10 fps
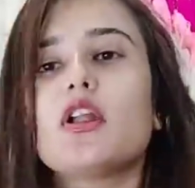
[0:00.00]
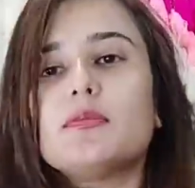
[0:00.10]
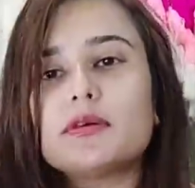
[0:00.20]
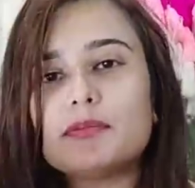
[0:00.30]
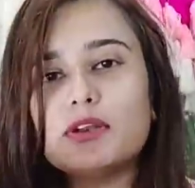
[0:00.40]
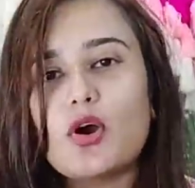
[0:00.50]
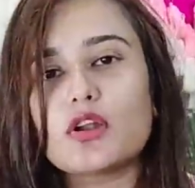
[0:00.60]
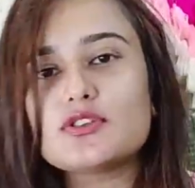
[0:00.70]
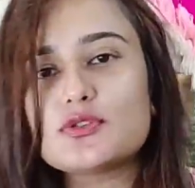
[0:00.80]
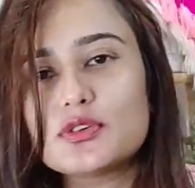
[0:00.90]
हॉल पर्पल
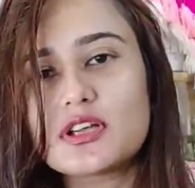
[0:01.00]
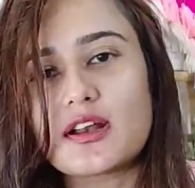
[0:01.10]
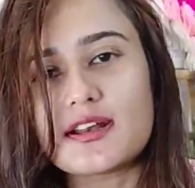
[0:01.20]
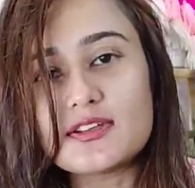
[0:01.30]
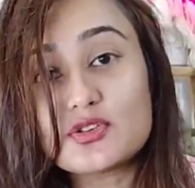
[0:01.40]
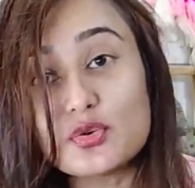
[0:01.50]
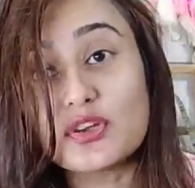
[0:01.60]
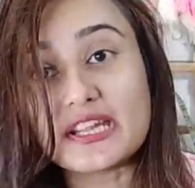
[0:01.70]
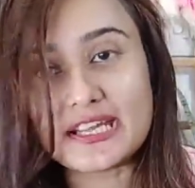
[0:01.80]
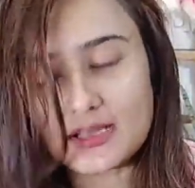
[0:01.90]
हॉल शूट करना है
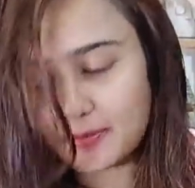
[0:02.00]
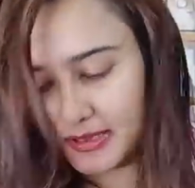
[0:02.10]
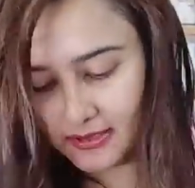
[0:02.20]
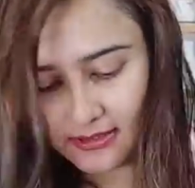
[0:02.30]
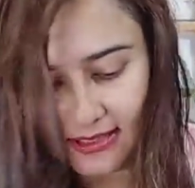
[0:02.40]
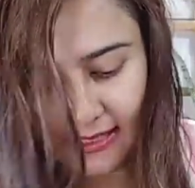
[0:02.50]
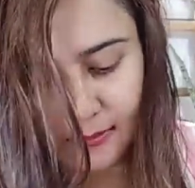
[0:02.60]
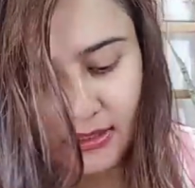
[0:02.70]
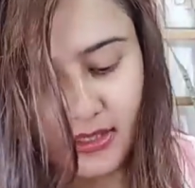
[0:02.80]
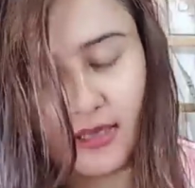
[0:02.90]
शूट ही नहीं कर पा रही
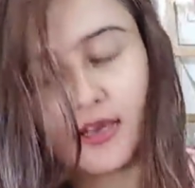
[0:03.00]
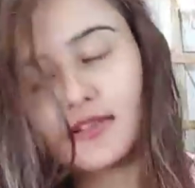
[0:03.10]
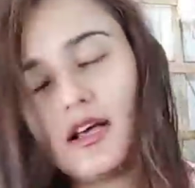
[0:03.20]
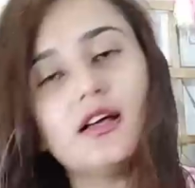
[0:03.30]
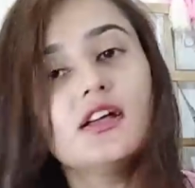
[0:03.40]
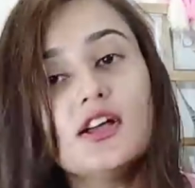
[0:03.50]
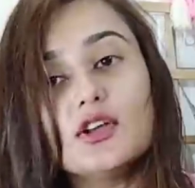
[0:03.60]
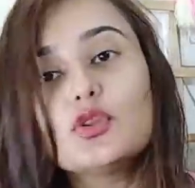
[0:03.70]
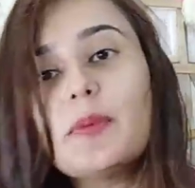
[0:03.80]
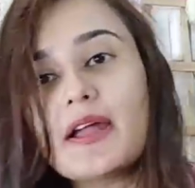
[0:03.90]
टाइम नहीं लग रहा था
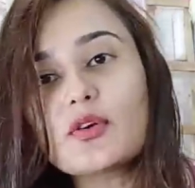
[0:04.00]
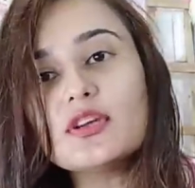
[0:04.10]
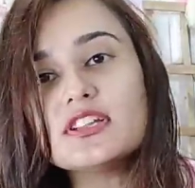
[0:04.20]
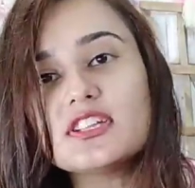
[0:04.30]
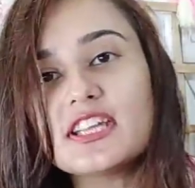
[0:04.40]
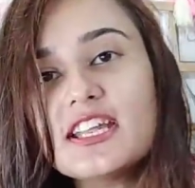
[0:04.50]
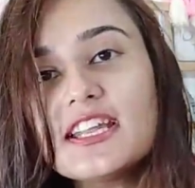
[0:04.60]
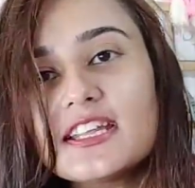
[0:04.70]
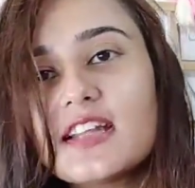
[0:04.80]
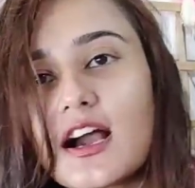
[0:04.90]
दोपहर को इतनी
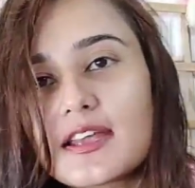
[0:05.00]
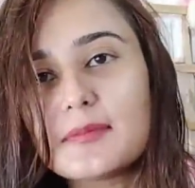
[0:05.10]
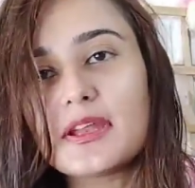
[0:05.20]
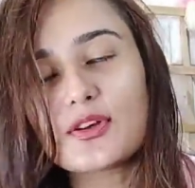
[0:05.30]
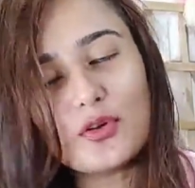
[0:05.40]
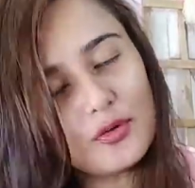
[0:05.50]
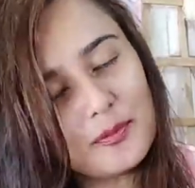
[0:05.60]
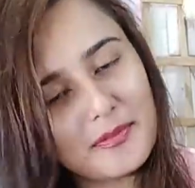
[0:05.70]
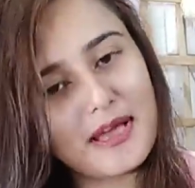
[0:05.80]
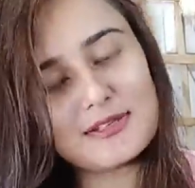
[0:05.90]
नींद आ गई मेरे को
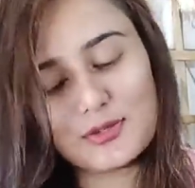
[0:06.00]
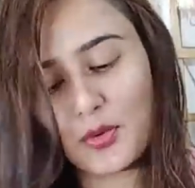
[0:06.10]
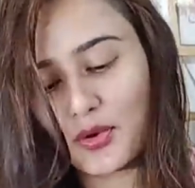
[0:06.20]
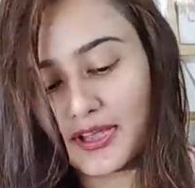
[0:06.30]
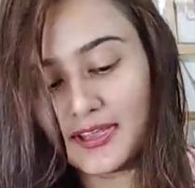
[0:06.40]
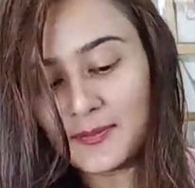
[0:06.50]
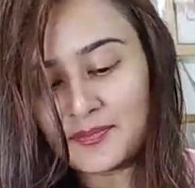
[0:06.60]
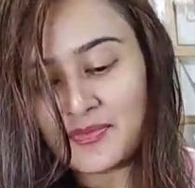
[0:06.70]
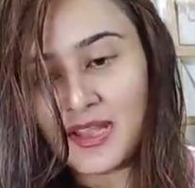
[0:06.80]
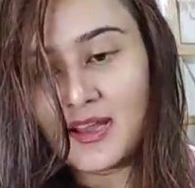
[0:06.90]
मैं सो गई
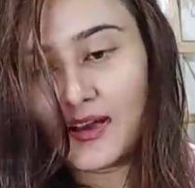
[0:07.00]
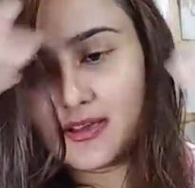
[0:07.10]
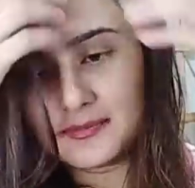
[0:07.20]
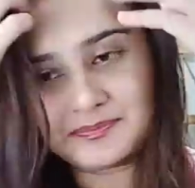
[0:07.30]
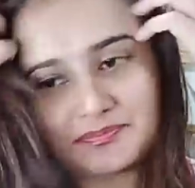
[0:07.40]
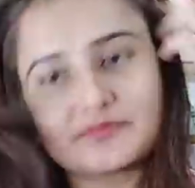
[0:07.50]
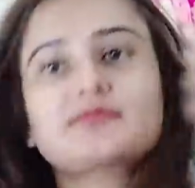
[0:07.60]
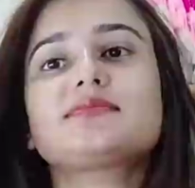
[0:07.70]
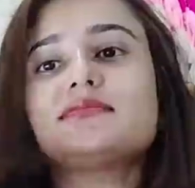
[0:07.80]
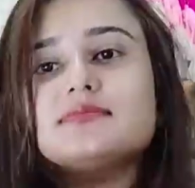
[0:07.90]
um,
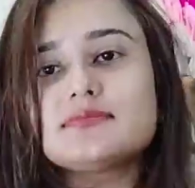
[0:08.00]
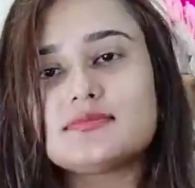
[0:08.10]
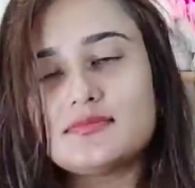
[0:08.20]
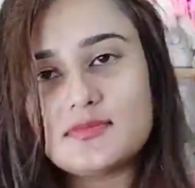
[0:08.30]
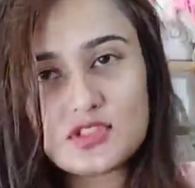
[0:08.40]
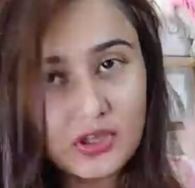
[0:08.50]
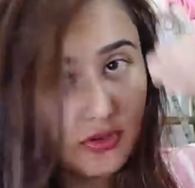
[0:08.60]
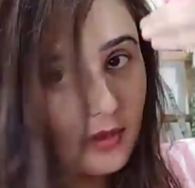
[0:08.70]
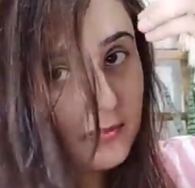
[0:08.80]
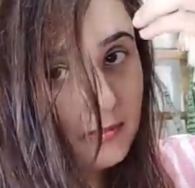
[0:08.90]

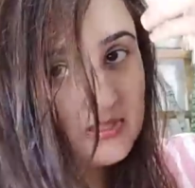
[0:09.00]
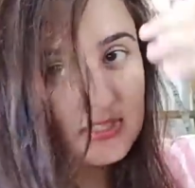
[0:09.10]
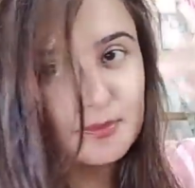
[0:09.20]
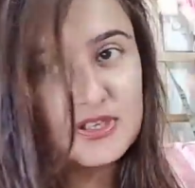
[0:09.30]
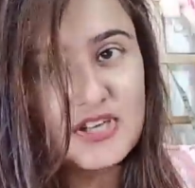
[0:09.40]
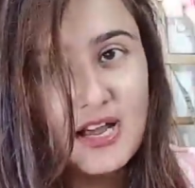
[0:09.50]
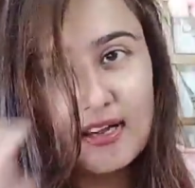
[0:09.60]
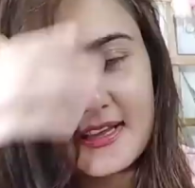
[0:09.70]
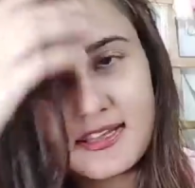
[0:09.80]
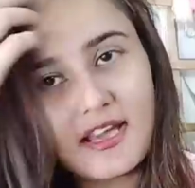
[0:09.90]
चलो अभी अभी जस्ट मैं
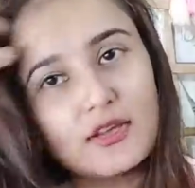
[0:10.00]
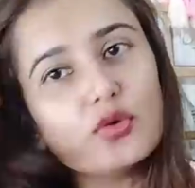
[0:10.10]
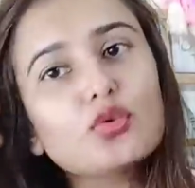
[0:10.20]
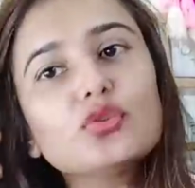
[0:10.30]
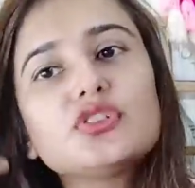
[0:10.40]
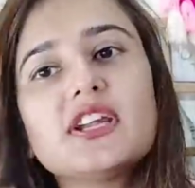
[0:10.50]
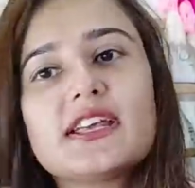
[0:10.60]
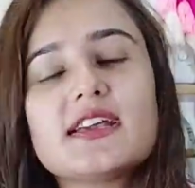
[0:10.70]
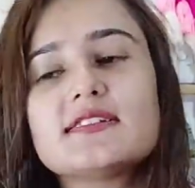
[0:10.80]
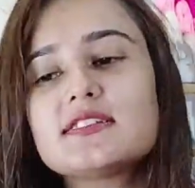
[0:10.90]
शाल लेके आई हूँ कुछ
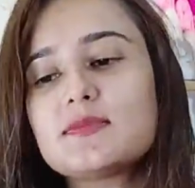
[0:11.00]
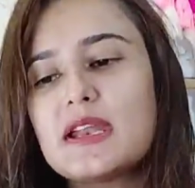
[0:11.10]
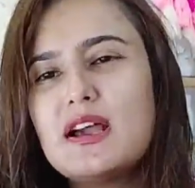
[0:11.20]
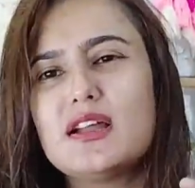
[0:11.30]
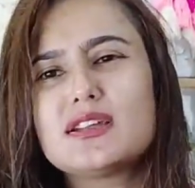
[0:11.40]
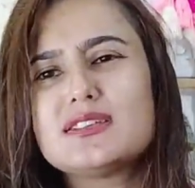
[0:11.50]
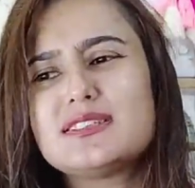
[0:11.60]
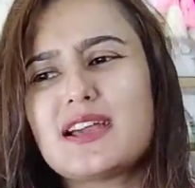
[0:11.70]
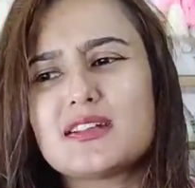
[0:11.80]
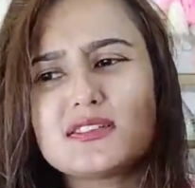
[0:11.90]
नहीं किया जस्ट मैंने हल्की
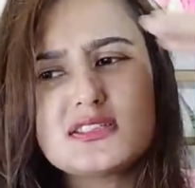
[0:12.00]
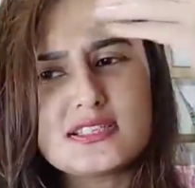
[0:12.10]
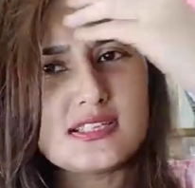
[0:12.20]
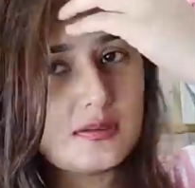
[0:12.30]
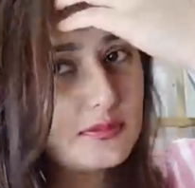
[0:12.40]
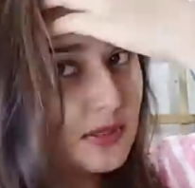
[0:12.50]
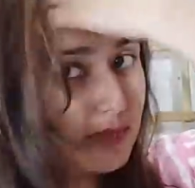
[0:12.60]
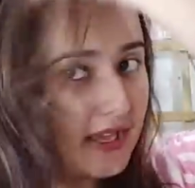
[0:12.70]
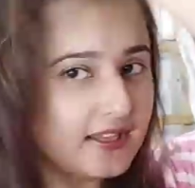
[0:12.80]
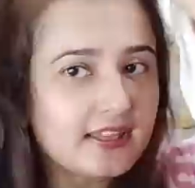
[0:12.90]
सी यार जस्ट सीरम
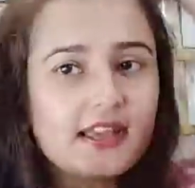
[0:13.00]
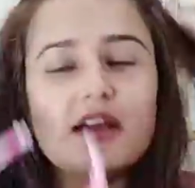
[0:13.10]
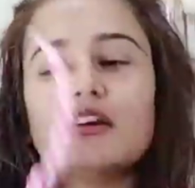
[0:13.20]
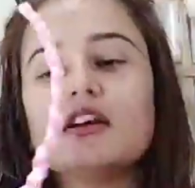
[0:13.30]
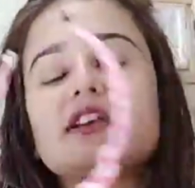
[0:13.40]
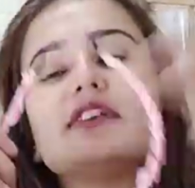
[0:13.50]
अप्लाई किया है